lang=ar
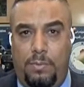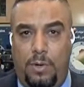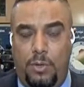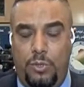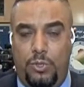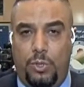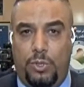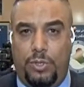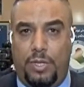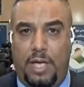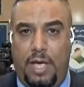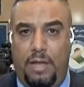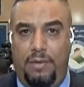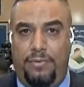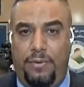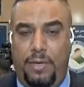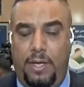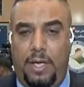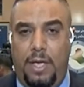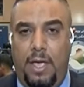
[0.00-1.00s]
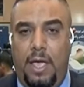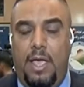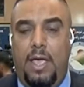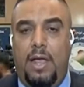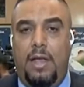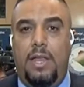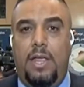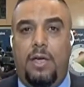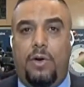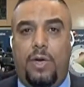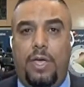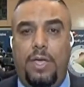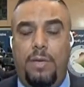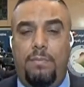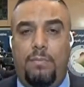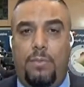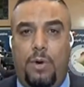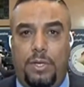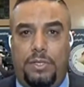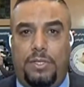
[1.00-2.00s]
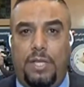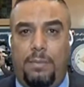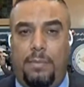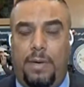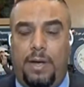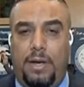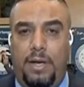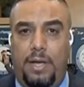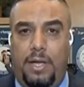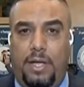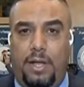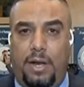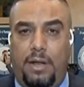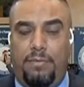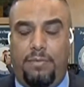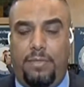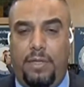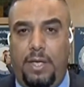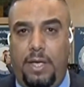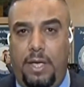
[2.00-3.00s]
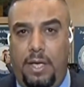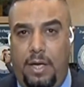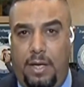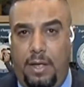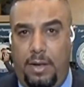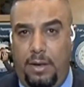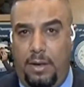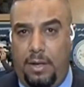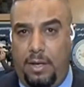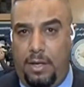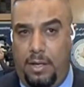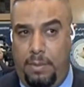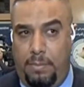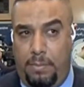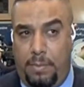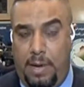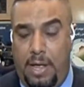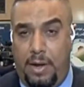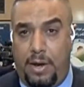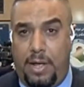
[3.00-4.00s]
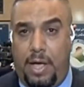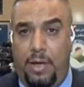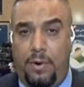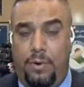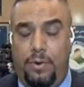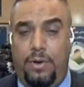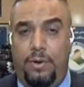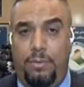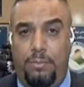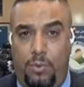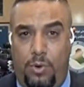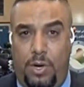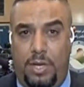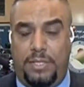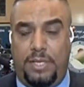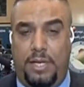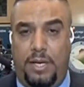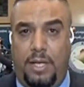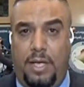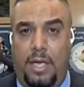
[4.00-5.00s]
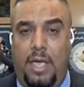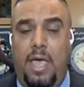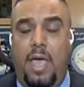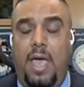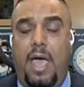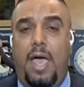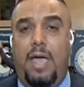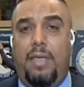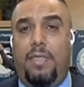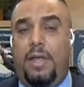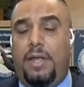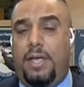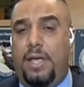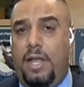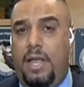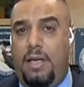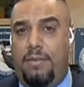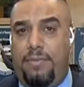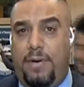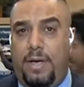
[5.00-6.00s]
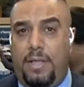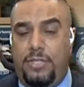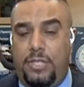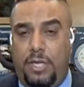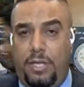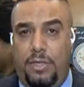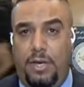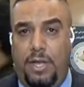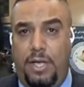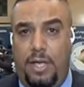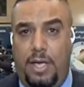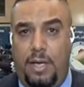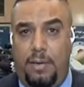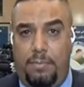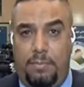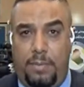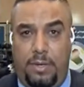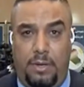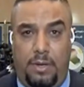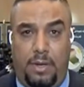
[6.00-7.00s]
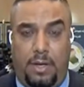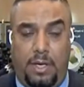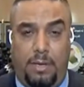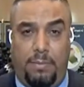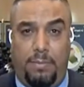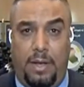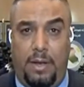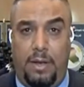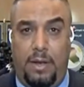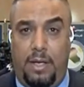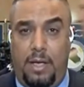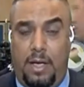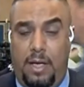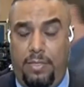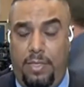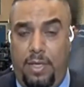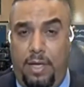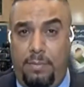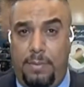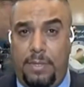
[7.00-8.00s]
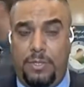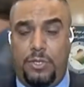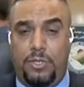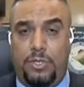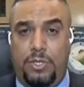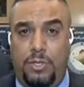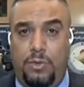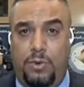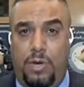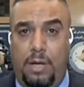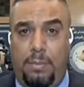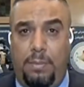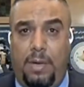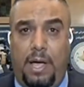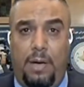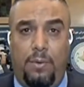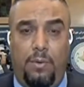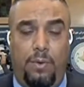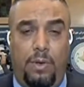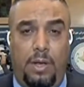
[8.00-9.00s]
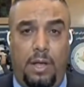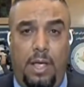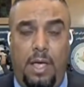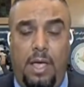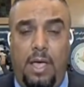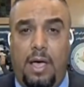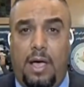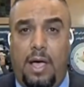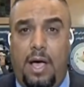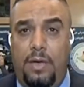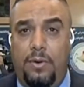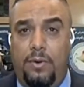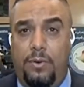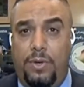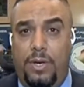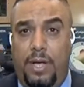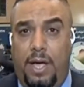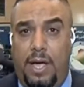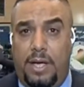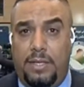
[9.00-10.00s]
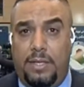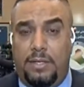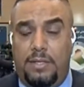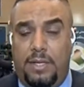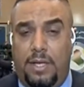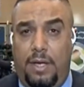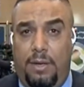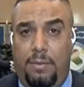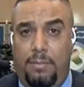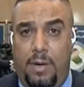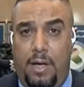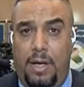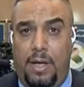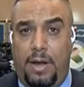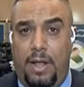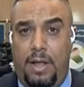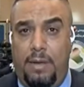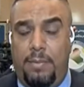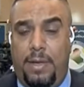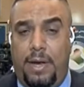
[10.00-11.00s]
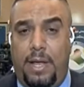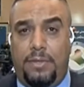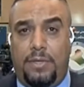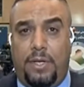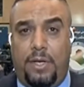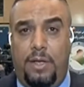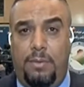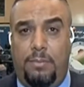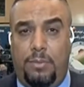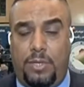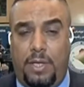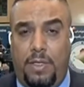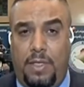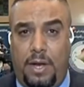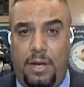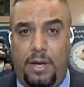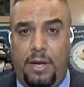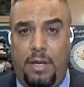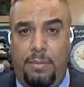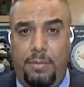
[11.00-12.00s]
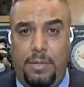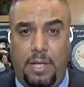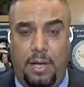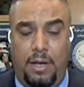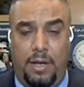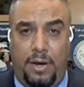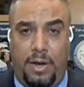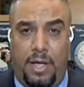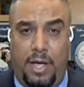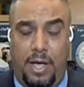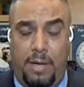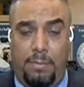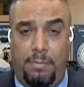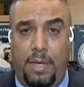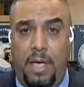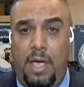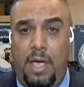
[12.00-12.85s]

موجود خلفي ليقيم مؤتمر لرفضه امرار قانون الموازنة أيضا خلافات جذرية من قبل أعضاء مجلس النواب حول قانون إعادة أعمار المناطق المتضررة من الإرهاب